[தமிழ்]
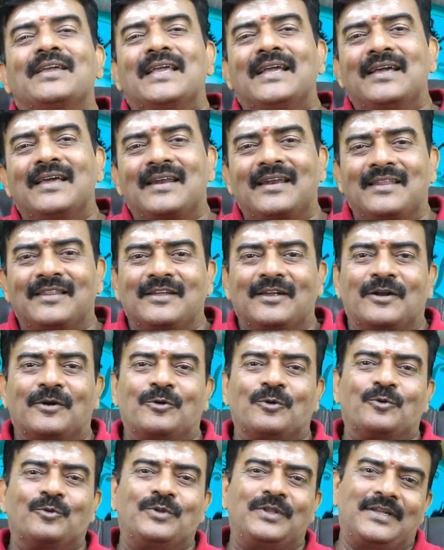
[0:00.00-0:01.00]

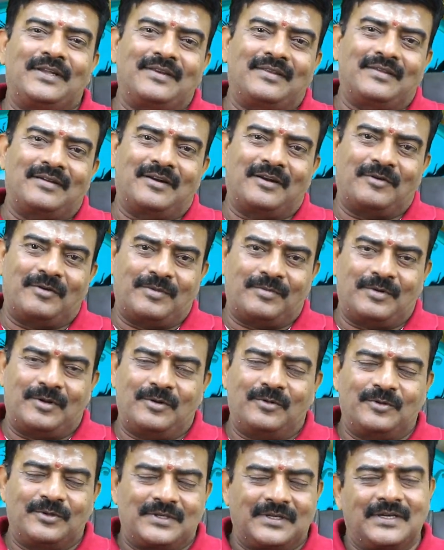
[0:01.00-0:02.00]
எகிறதுக்கான குதிக்கிறதுக்கான
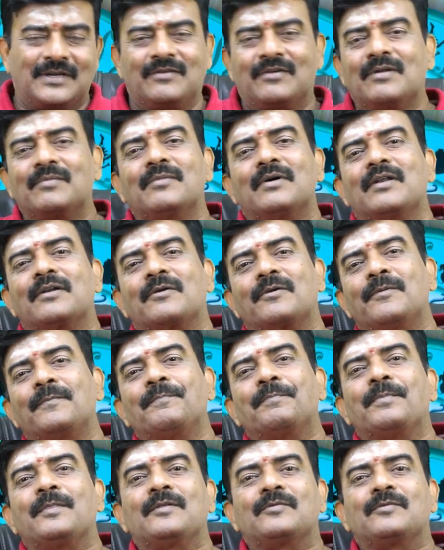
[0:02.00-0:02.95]
வாய்ப்பெல்லாம் கொஞ்சம் கவனமாக இருக்கணும்